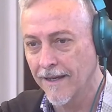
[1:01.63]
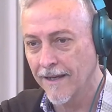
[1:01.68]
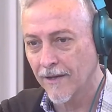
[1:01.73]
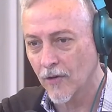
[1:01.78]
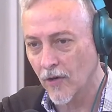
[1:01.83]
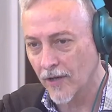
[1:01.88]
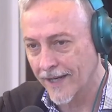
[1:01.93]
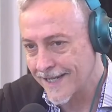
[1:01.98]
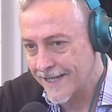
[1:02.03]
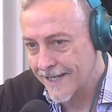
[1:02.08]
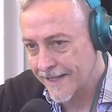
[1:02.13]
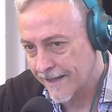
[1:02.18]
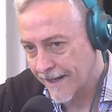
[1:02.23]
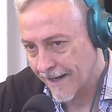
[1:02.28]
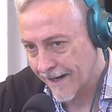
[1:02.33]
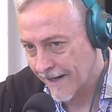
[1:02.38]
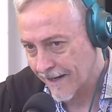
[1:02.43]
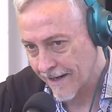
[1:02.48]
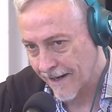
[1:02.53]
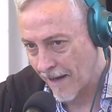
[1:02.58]
cosquillita
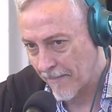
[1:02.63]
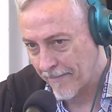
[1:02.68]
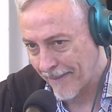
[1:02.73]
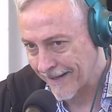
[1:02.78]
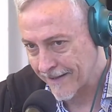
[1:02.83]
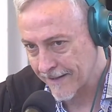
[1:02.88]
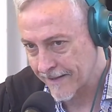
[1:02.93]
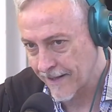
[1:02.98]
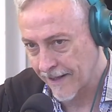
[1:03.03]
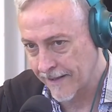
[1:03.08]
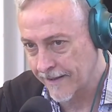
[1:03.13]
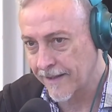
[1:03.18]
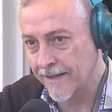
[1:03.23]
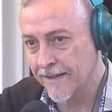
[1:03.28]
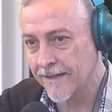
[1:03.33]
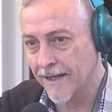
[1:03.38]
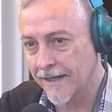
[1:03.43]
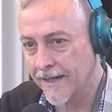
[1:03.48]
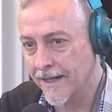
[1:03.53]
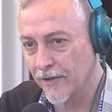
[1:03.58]
en la panza antes
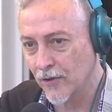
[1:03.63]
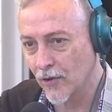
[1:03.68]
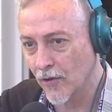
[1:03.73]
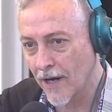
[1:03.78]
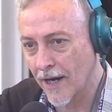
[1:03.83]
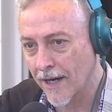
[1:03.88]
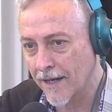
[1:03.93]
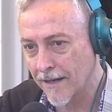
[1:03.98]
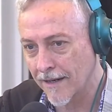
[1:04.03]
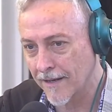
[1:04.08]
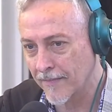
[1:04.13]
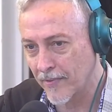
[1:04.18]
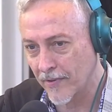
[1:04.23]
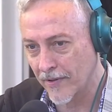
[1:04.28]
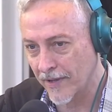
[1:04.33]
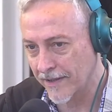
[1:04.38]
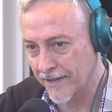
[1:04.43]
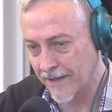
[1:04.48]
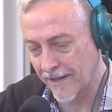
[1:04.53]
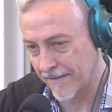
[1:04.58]
de salir a tocar es
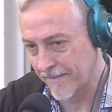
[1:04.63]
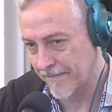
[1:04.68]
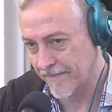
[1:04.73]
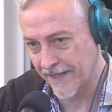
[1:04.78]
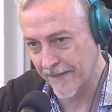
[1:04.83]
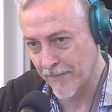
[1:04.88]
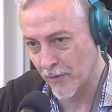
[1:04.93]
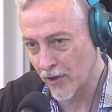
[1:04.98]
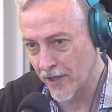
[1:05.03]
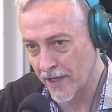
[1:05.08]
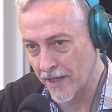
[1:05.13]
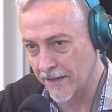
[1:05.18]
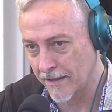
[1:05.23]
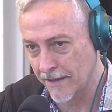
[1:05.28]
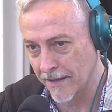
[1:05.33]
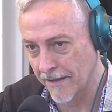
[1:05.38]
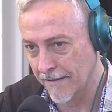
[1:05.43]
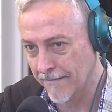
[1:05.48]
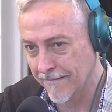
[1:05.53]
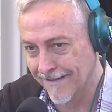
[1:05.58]
porque te
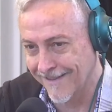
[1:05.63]
moriste.